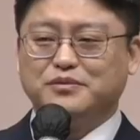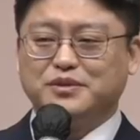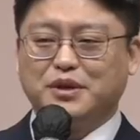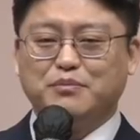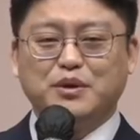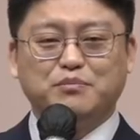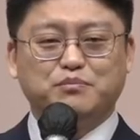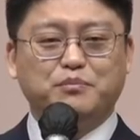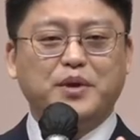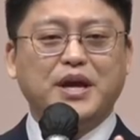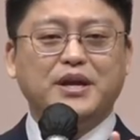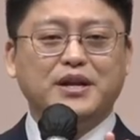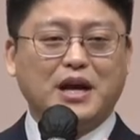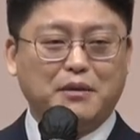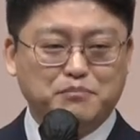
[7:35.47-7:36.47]
예배
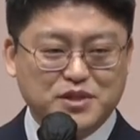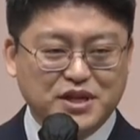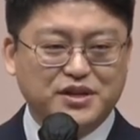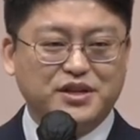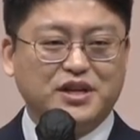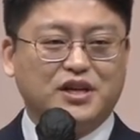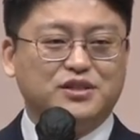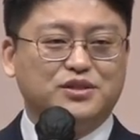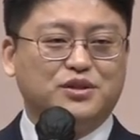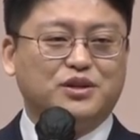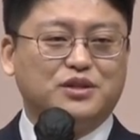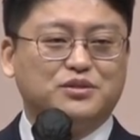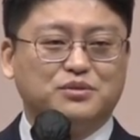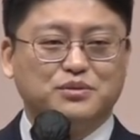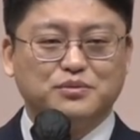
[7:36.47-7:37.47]
맨 앞자리에
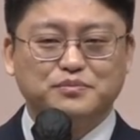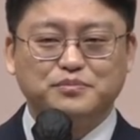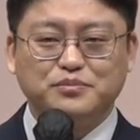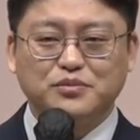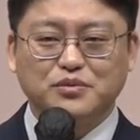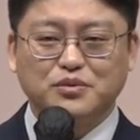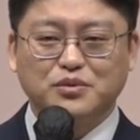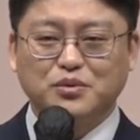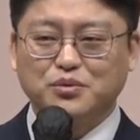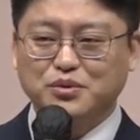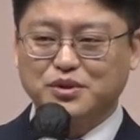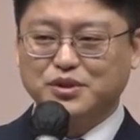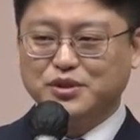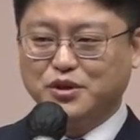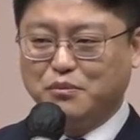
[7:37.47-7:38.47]
앉아가지고
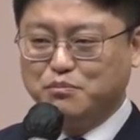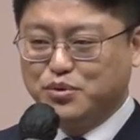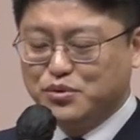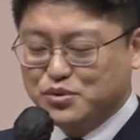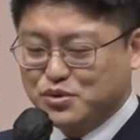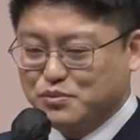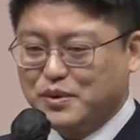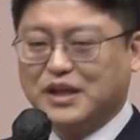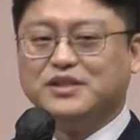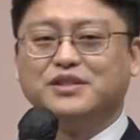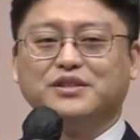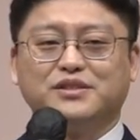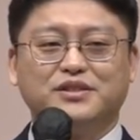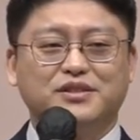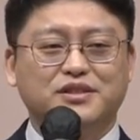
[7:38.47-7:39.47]
또는 그 옆으로 좀
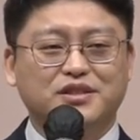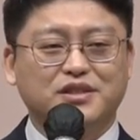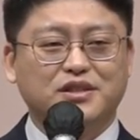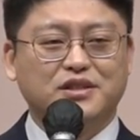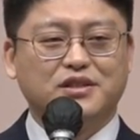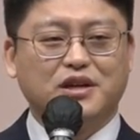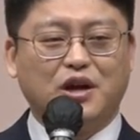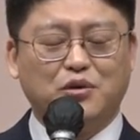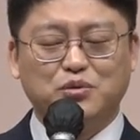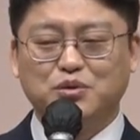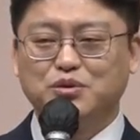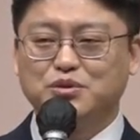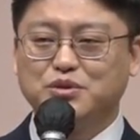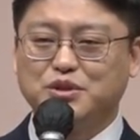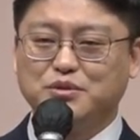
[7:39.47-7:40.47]
앉아서 아
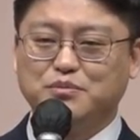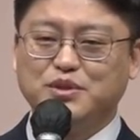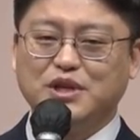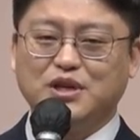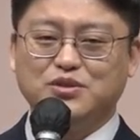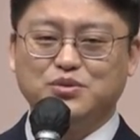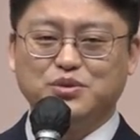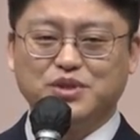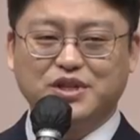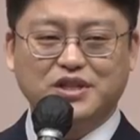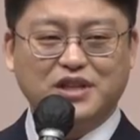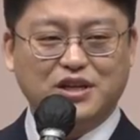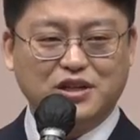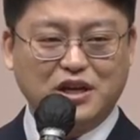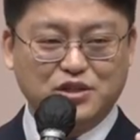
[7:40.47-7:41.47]
오늘은 좀 기분이 안 좋으니까
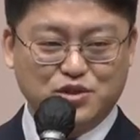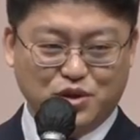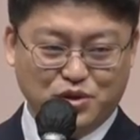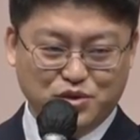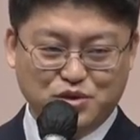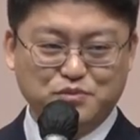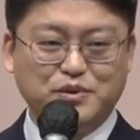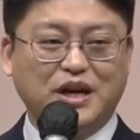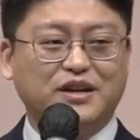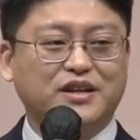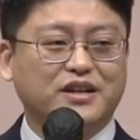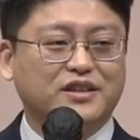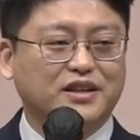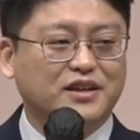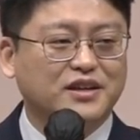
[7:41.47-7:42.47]
나는 한 저쯤에
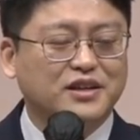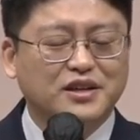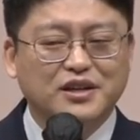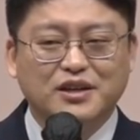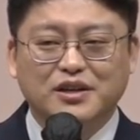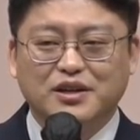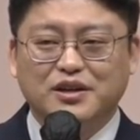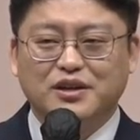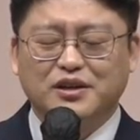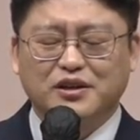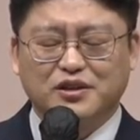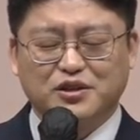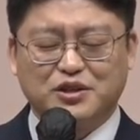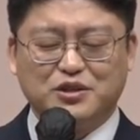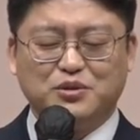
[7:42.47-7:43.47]
앉겠다.
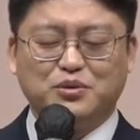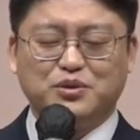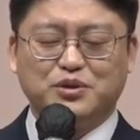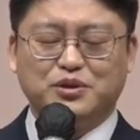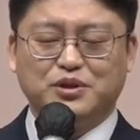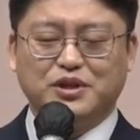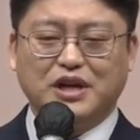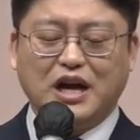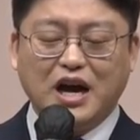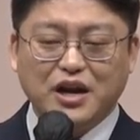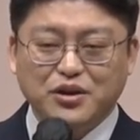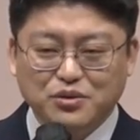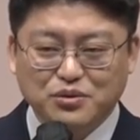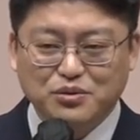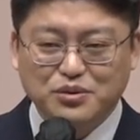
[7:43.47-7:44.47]
그래서 기도를
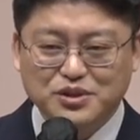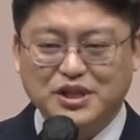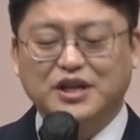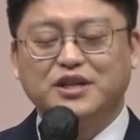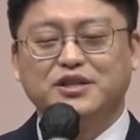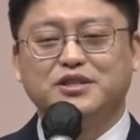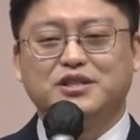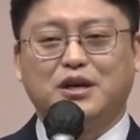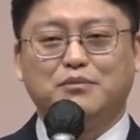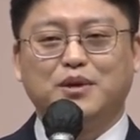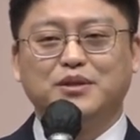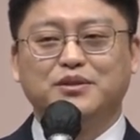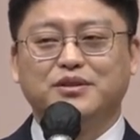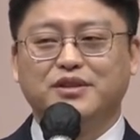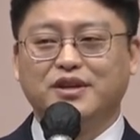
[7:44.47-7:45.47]
하려고 자리를
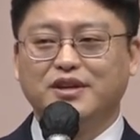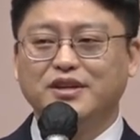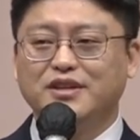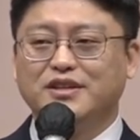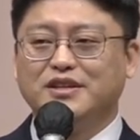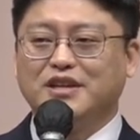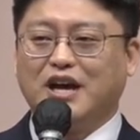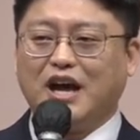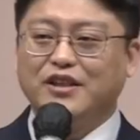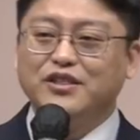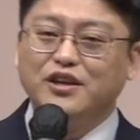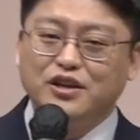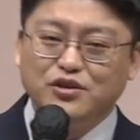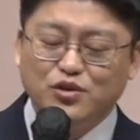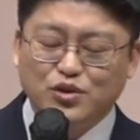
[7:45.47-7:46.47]
잡았는데
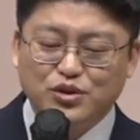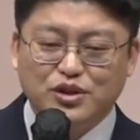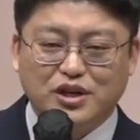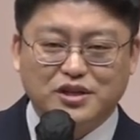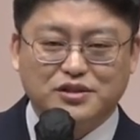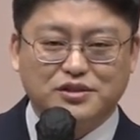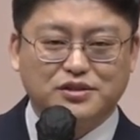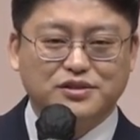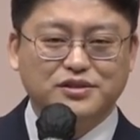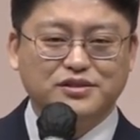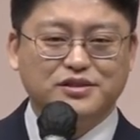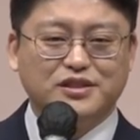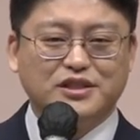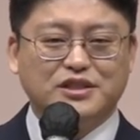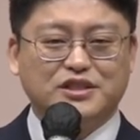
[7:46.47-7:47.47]
안내위원이
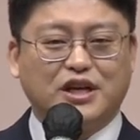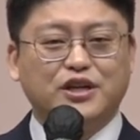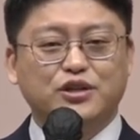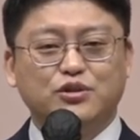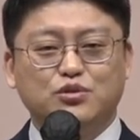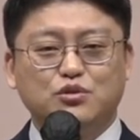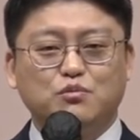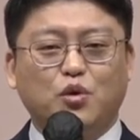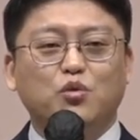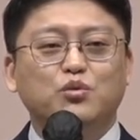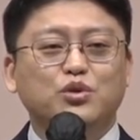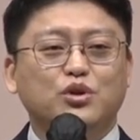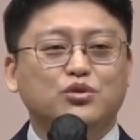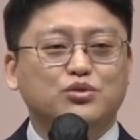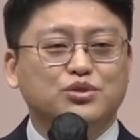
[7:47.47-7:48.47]
와서 자리를 좀
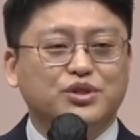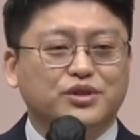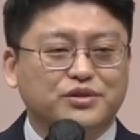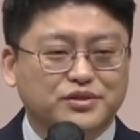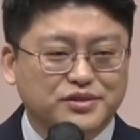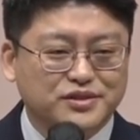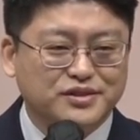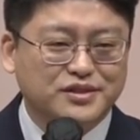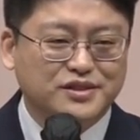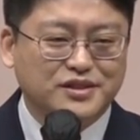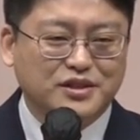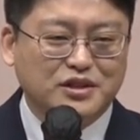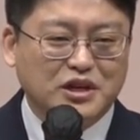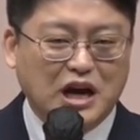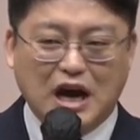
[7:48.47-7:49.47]
옮겨주세요.
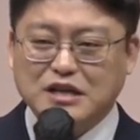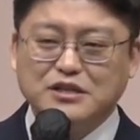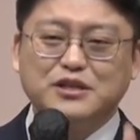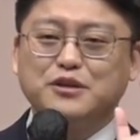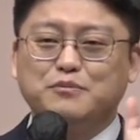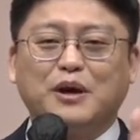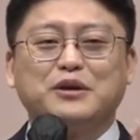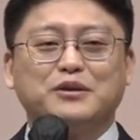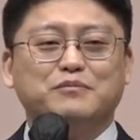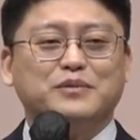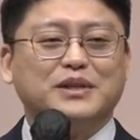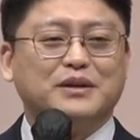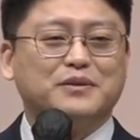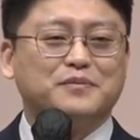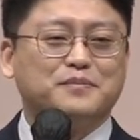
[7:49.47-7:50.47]
안색이 바뀝니다.